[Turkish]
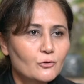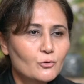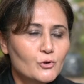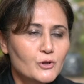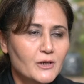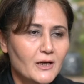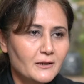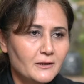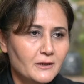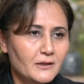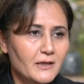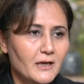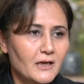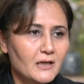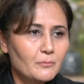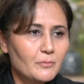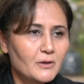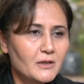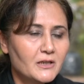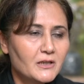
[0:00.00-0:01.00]
Düzenli
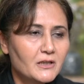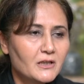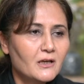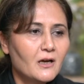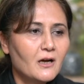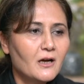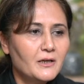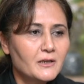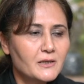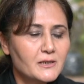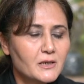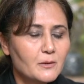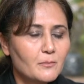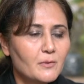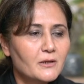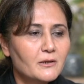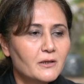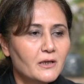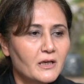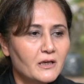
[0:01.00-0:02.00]
gelmeleri, aynı
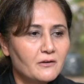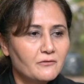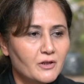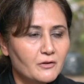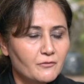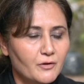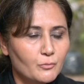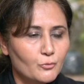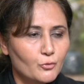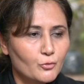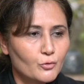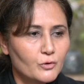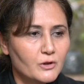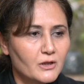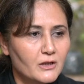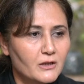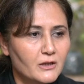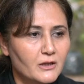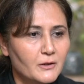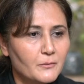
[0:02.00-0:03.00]
zamanda ev devam
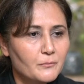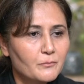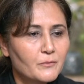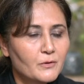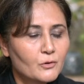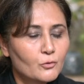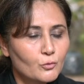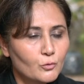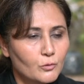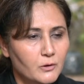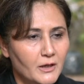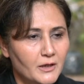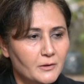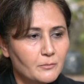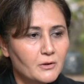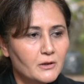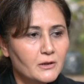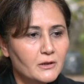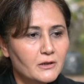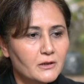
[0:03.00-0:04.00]
ürünleri
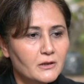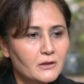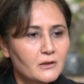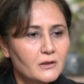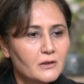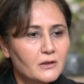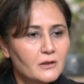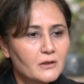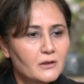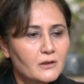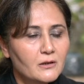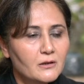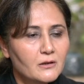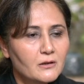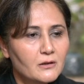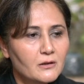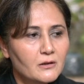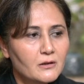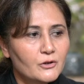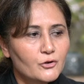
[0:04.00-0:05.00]
kullanmaları
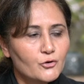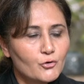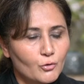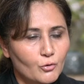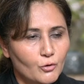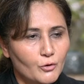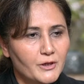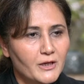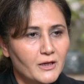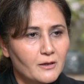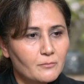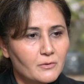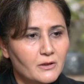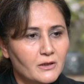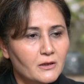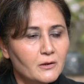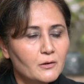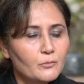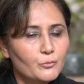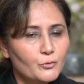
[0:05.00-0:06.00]
e, çok
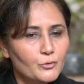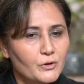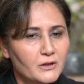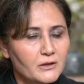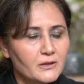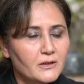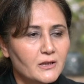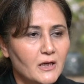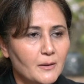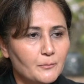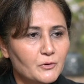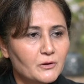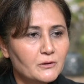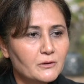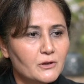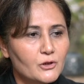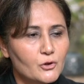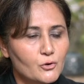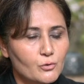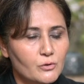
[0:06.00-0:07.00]
önemli. Bunları da
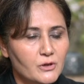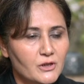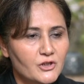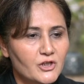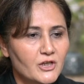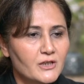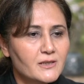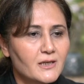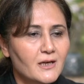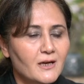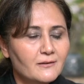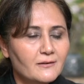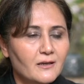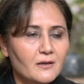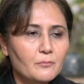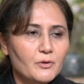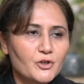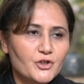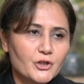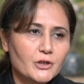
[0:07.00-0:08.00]
yaptıkları sürece
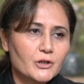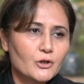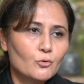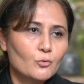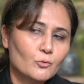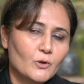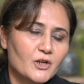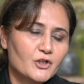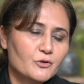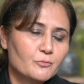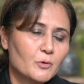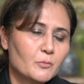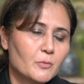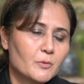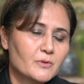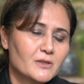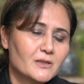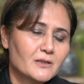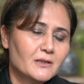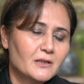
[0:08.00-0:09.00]
zaten başarıya
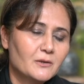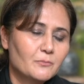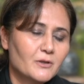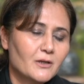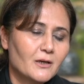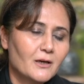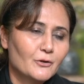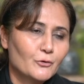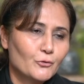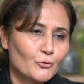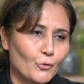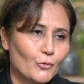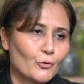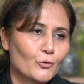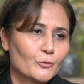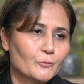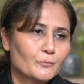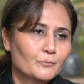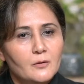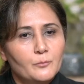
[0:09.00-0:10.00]
ulaşmamamızın imkanı yok.
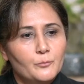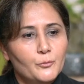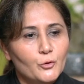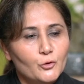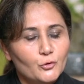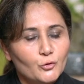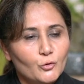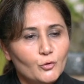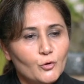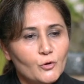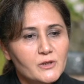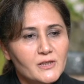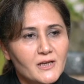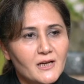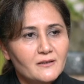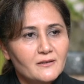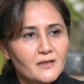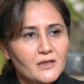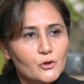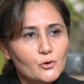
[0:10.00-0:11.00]
Protokol
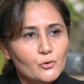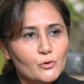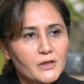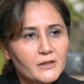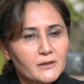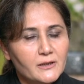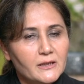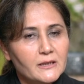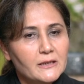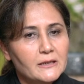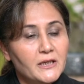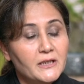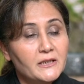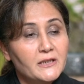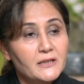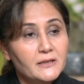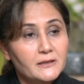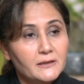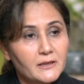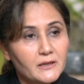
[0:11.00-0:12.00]
zaten sürekli
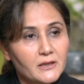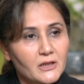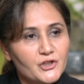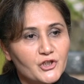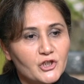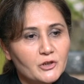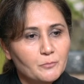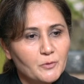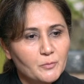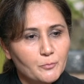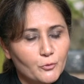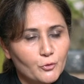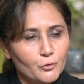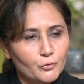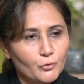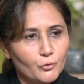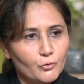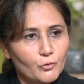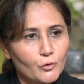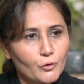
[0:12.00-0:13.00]
yeniliklere açık bir
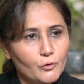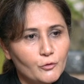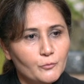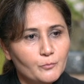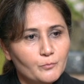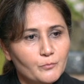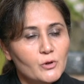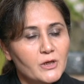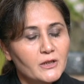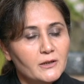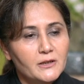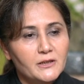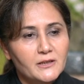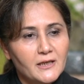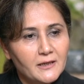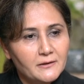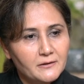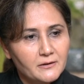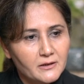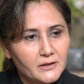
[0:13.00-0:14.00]
protokol. Sürekli
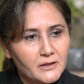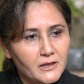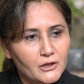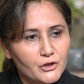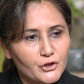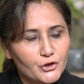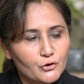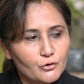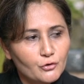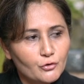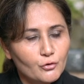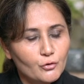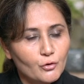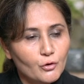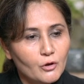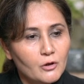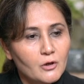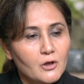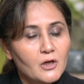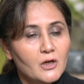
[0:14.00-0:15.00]
kendini
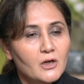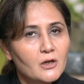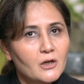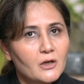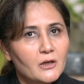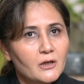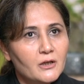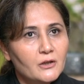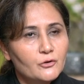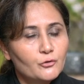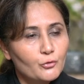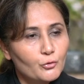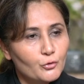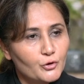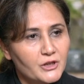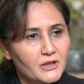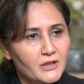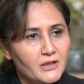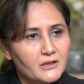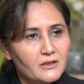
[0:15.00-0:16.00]
geliştiriyor. E,
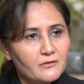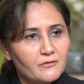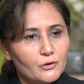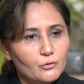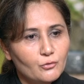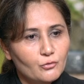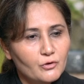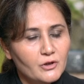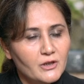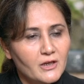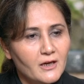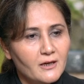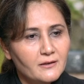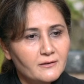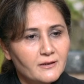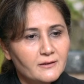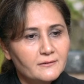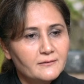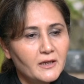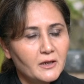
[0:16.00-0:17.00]
Türkiye'de ve
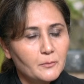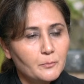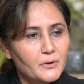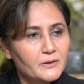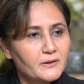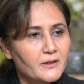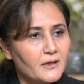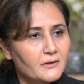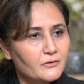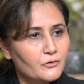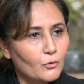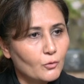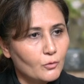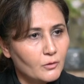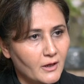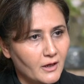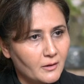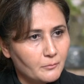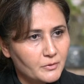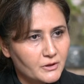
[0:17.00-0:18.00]
dünyada tek patente
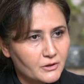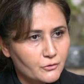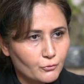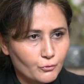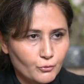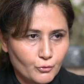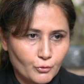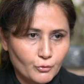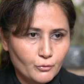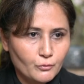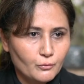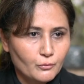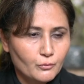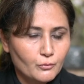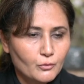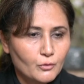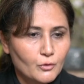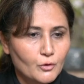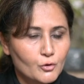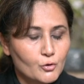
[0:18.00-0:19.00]
olan bir ürün.
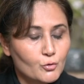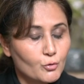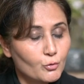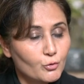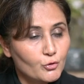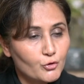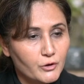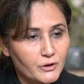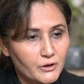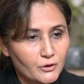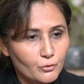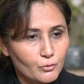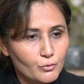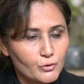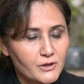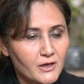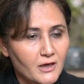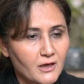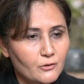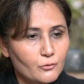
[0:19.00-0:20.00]
Sonuçları
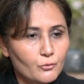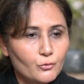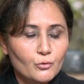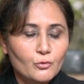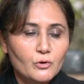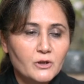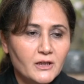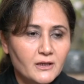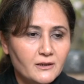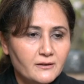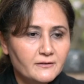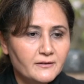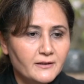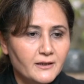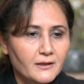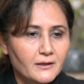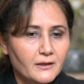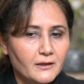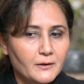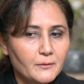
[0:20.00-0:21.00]
güzel, ürün
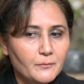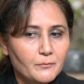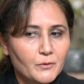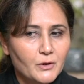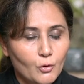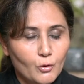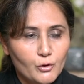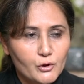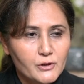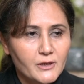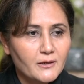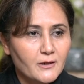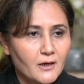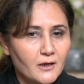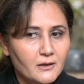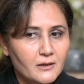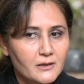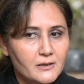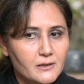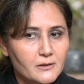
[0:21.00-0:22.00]
kaliteli. O yüzden
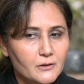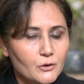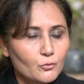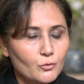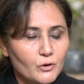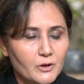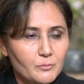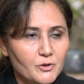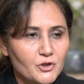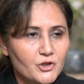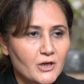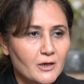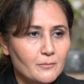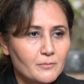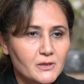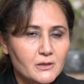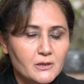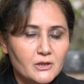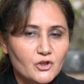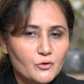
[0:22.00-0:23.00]
arkasında
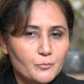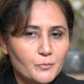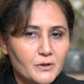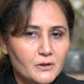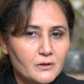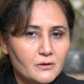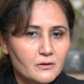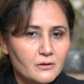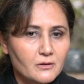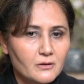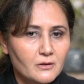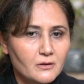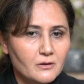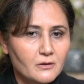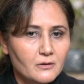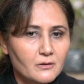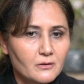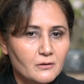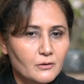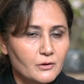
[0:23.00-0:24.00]
duramayacağımız hiçbir
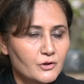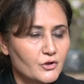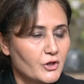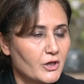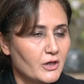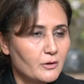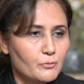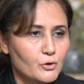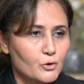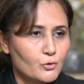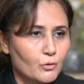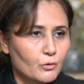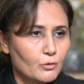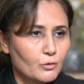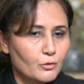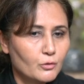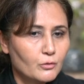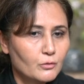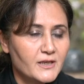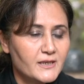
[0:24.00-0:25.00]
e, şeyimiz
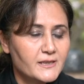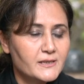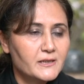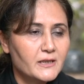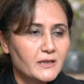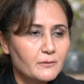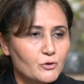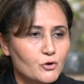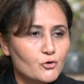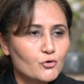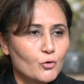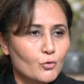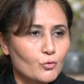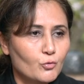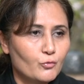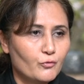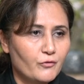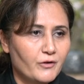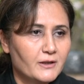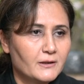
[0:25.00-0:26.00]
yok. Desteğimiz
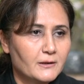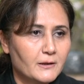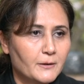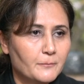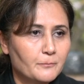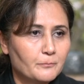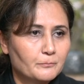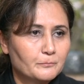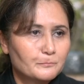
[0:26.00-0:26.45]
çok kuvvetli.